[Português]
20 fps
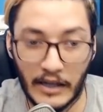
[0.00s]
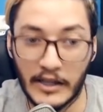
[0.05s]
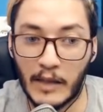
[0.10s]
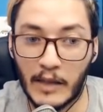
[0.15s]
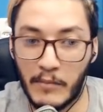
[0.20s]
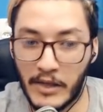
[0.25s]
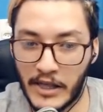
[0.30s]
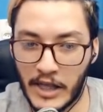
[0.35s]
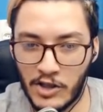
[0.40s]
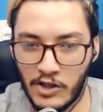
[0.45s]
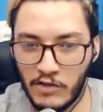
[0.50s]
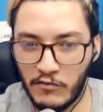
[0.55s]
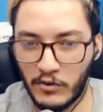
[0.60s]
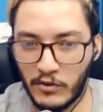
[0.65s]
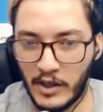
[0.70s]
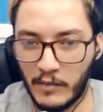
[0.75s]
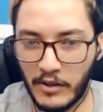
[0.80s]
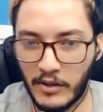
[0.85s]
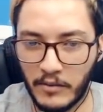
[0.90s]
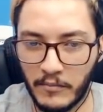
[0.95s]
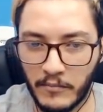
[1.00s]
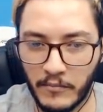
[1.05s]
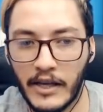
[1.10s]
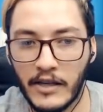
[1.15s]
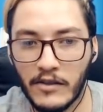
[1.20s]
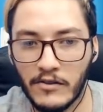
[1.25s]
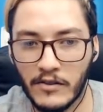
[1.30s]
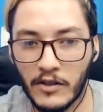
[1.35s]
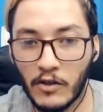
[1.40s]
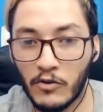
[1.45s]
Ainda bem que ativou, né, mano? É
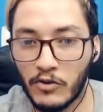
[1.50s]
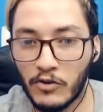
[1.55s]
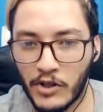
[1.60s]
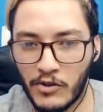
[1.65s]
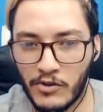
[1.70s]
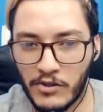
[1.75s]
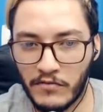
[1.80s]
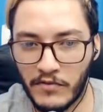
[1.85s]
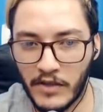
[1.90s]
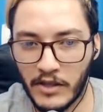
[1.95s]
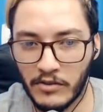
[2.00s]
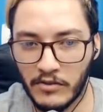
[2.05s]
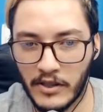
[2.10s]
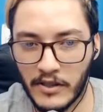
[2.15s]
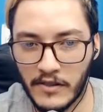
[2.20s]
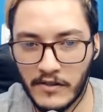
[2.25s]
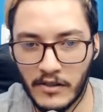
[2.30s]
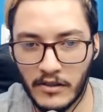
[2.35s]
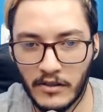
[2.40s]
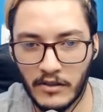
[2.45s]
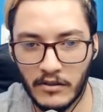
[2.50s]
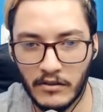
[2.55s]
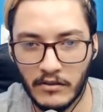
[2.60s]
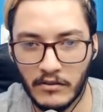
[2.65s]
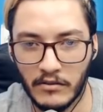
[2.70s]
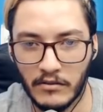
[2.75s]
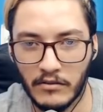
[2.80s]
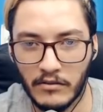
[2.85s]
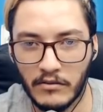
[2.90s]
isso. Não, não tem de vento, tem que ser nele.